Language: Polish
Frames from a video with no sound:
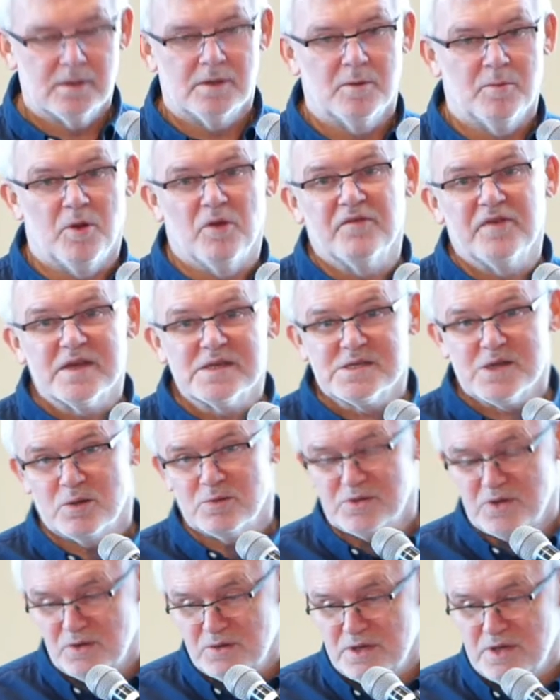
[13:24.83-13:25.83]

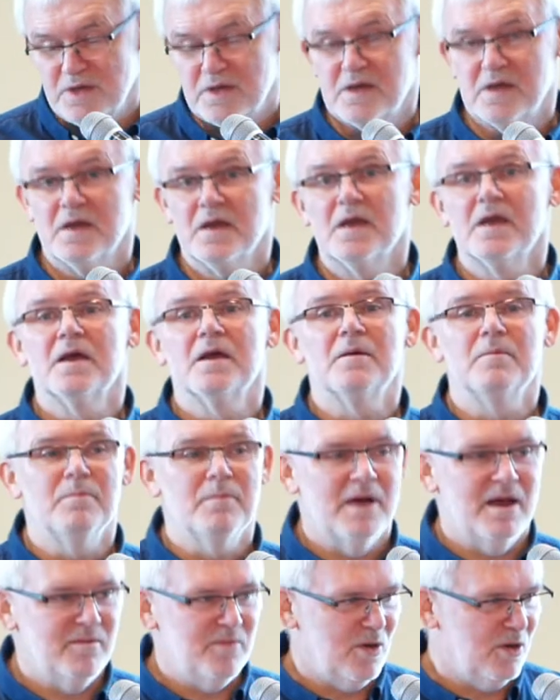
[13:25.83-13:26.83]
Powiedział do nich:
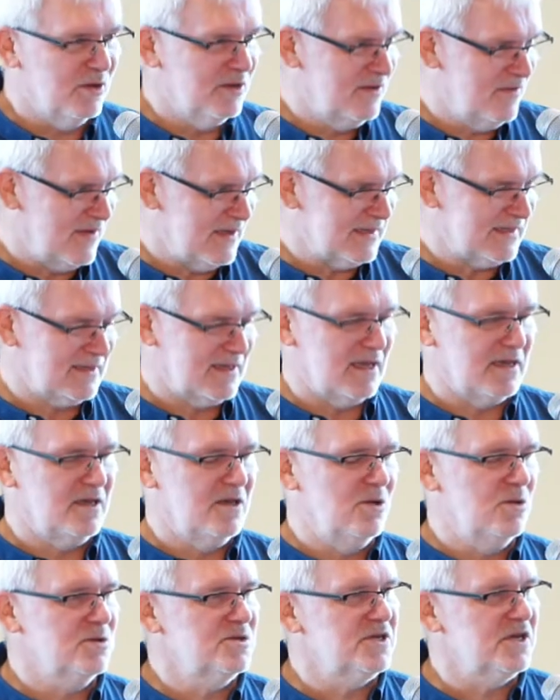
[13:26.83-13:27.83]
Mam od was
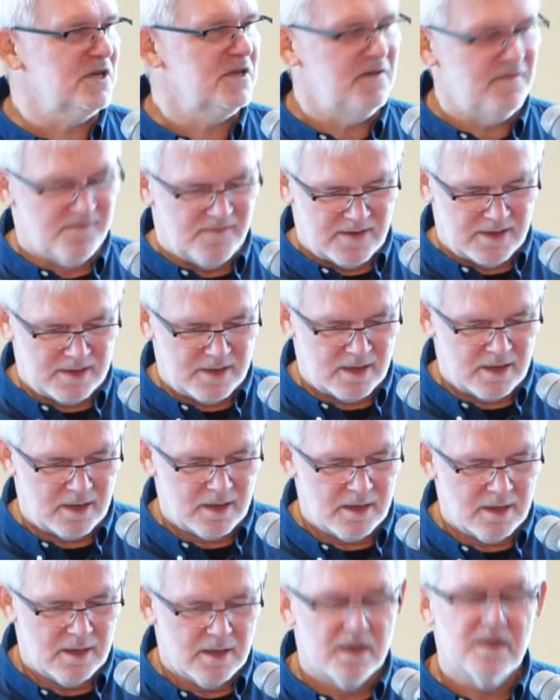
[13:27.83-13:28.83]
takie oczekiwania,
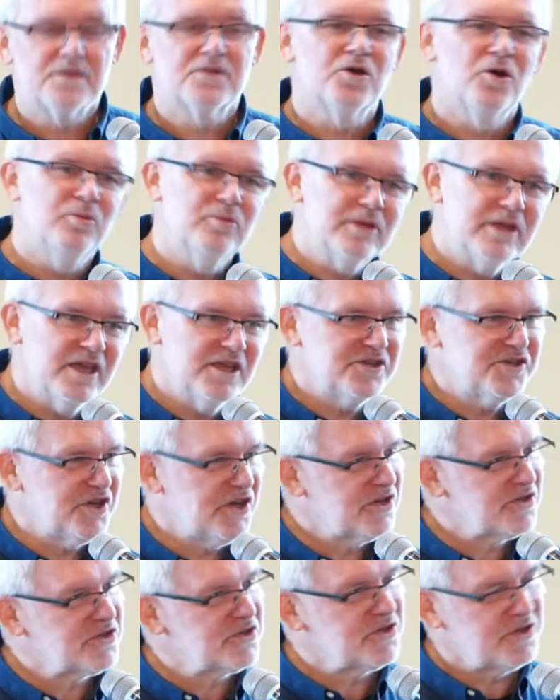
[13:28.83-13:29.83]
to mnie
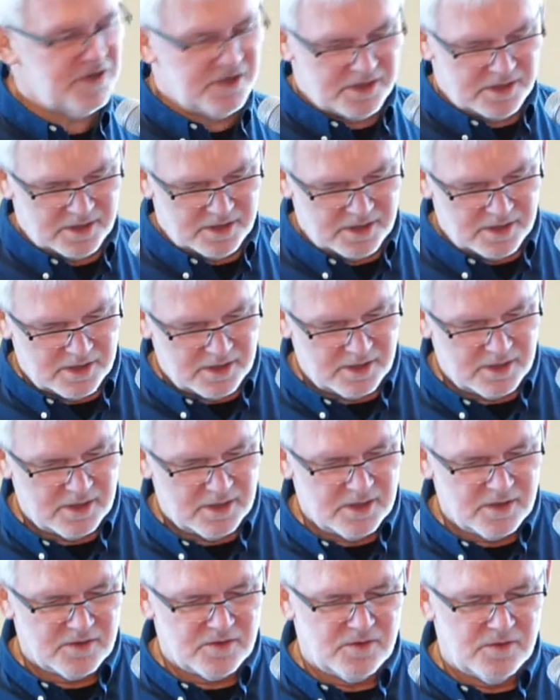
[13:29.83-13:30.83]
cieszy,
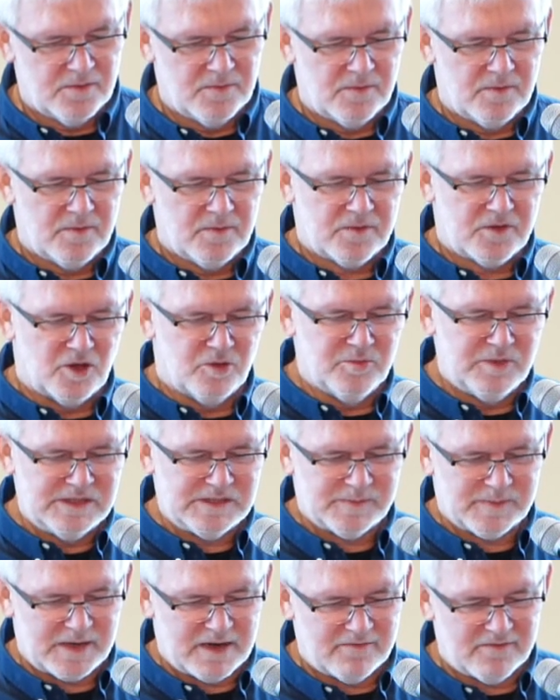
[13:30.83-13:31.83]
to mi
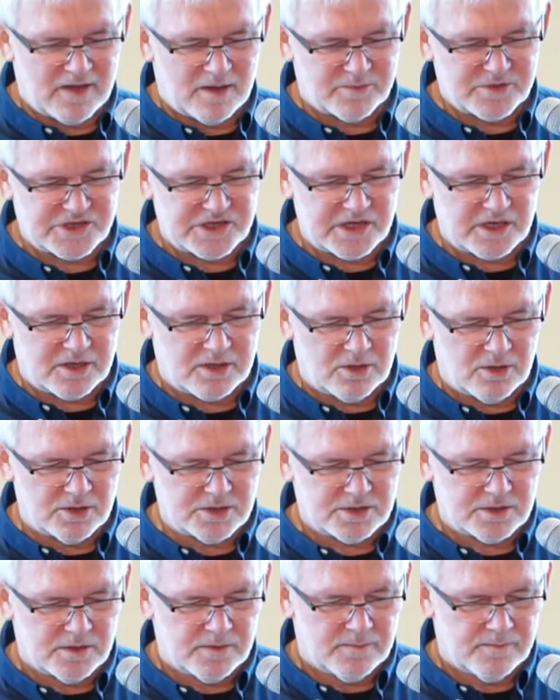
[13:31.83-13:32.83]
sprawia
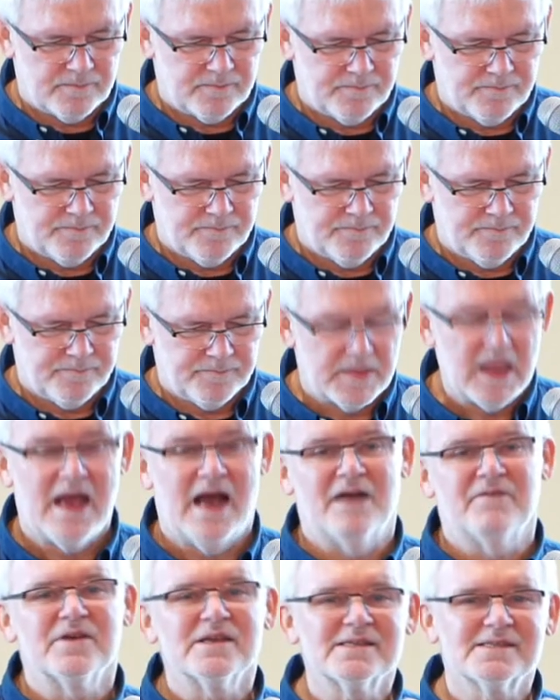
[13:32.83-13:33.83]
przykrość.
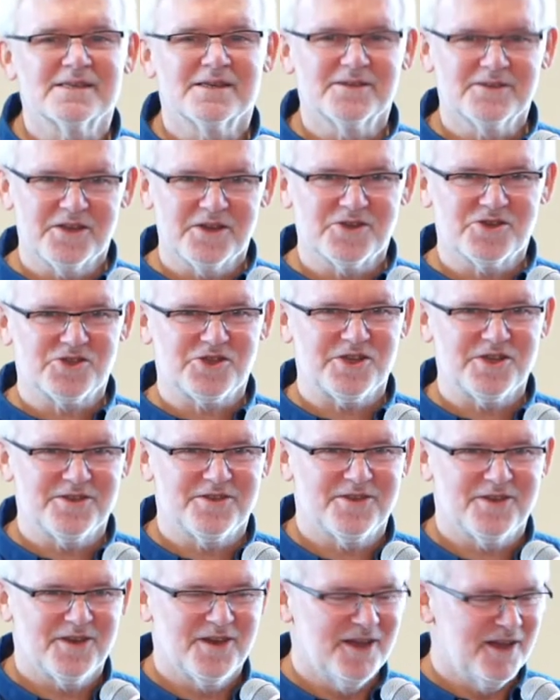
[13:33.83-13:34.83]
A więc gdy
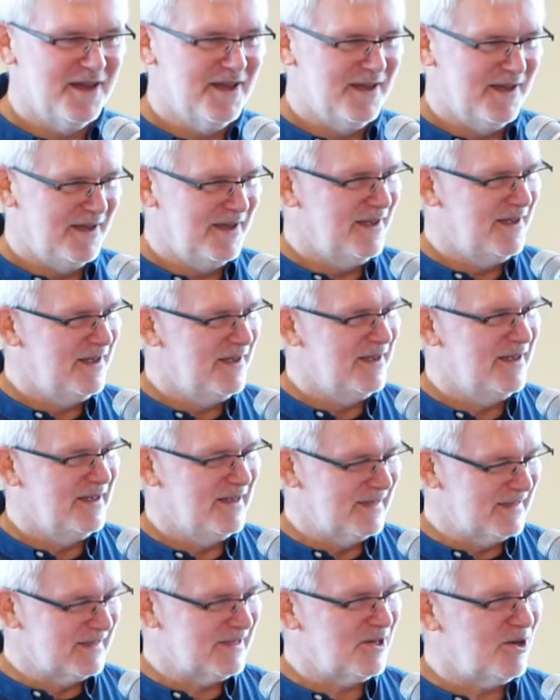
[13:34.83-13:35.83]
Żyd
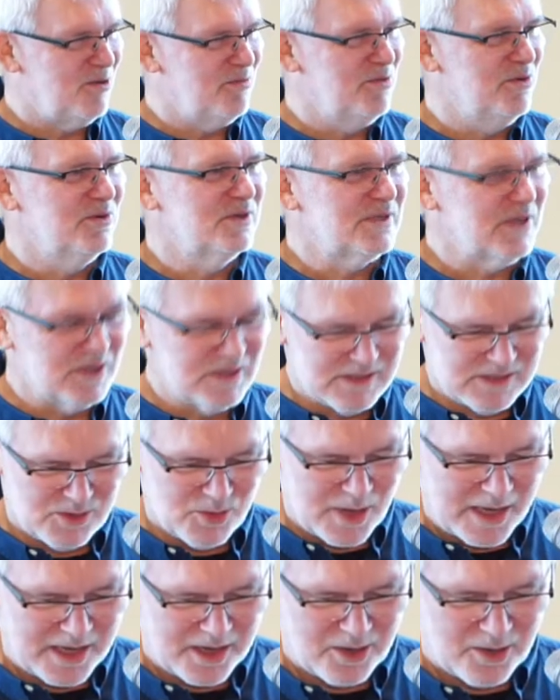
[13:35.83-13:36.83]
zrobił coś
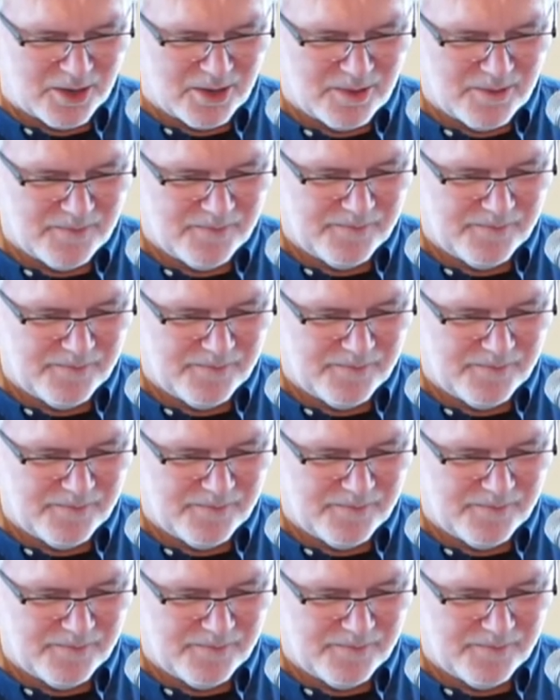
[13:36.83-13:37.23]
złego,